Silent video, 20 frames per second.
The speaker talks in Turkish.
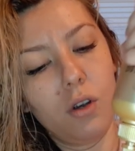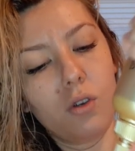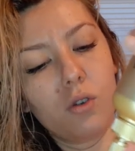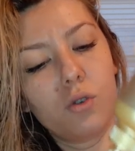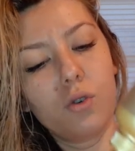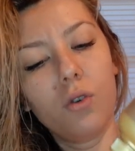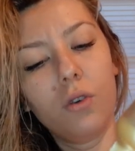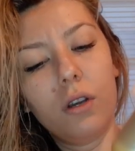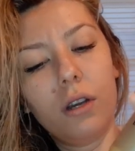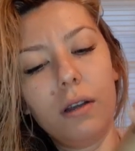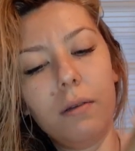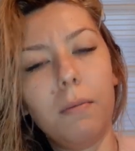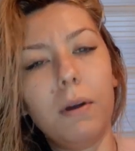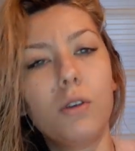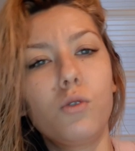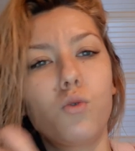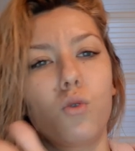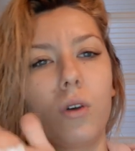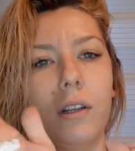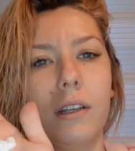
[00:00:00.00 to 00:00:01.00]
Şöyle
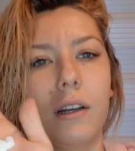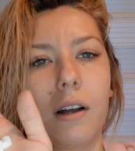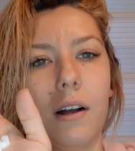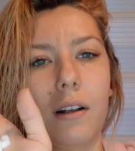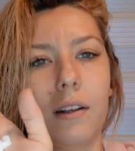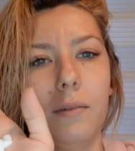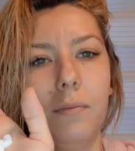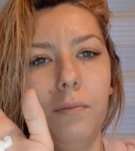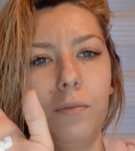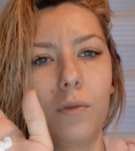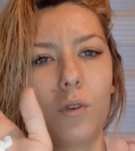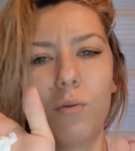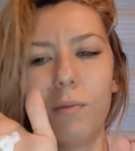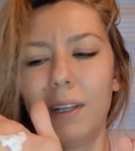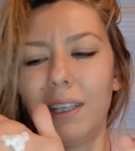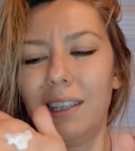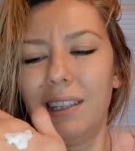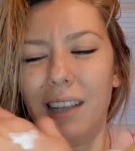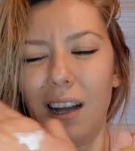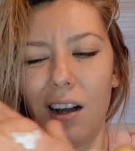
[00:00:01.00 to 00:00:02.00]
ben şu kadar aldım.
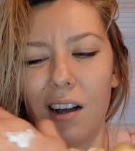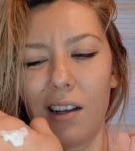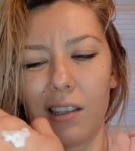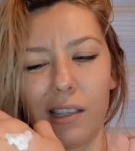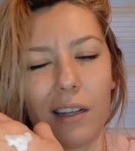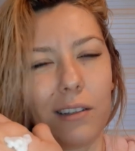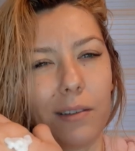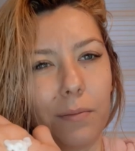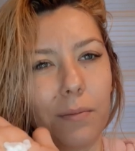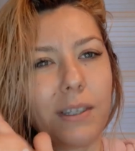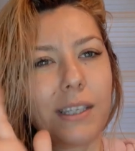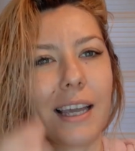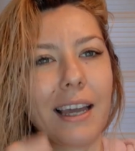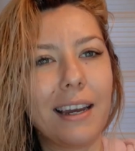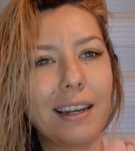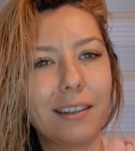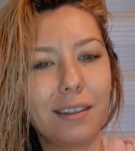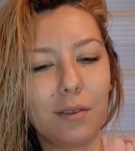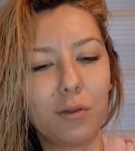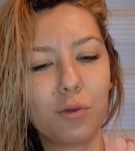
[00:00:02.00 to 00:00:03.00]
Normalde daha az alınması
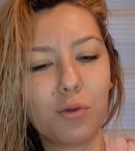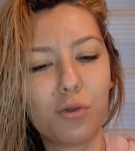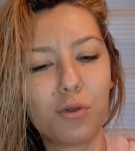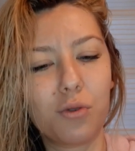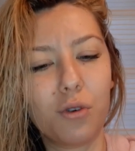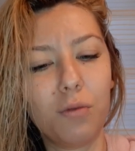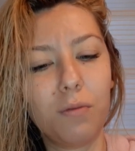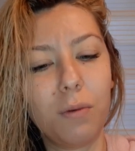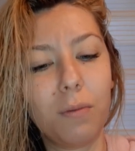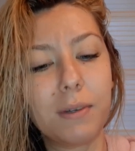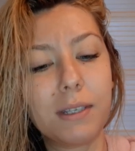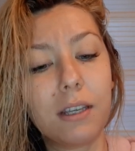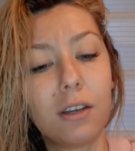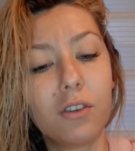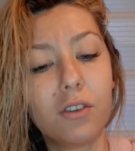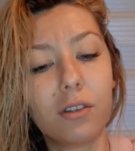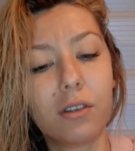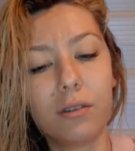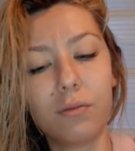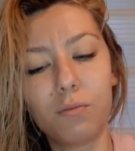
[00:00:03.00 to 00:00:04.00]
gerektiğini düşünüyorum ama
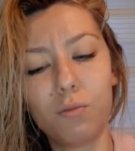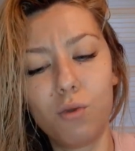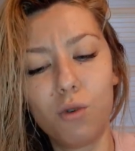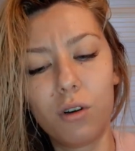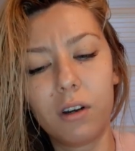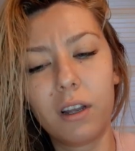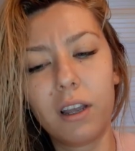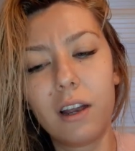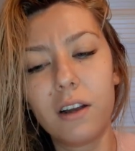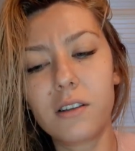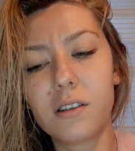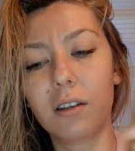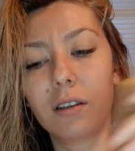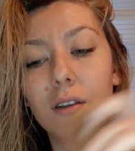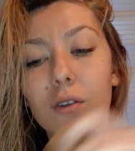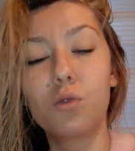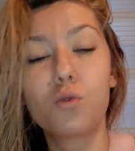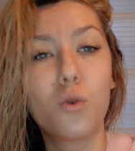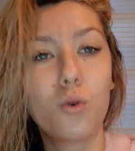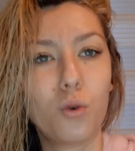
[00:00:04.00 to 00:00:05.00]
saçlarım bu ara
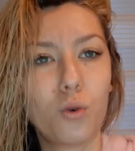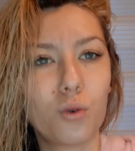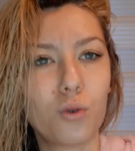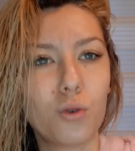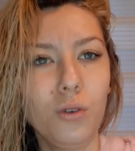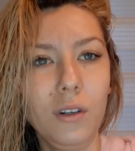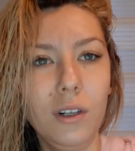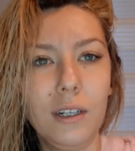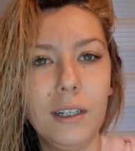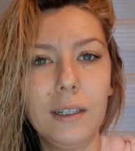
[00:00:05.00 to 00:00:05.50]
gerçekten çok kuru.